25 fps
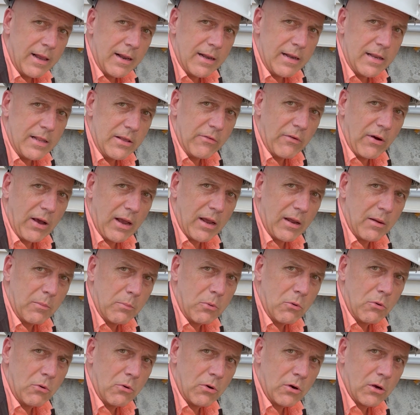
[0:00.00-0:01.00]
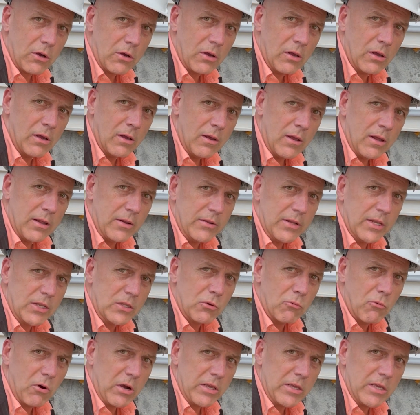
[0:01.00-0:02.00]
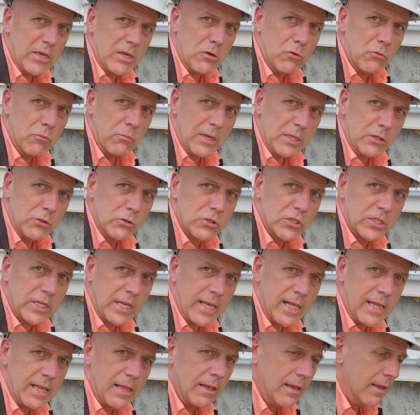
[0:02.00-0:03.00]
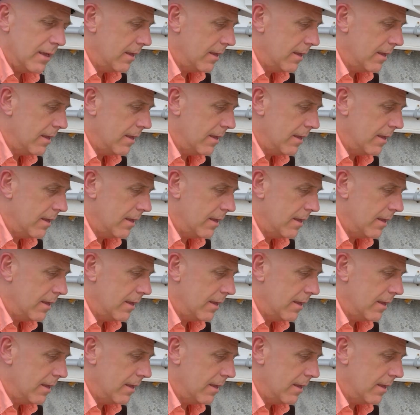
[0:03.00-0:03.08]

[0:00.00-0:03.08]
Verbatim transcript: l'hiver pour euh, nettoyer ou mettre du sel.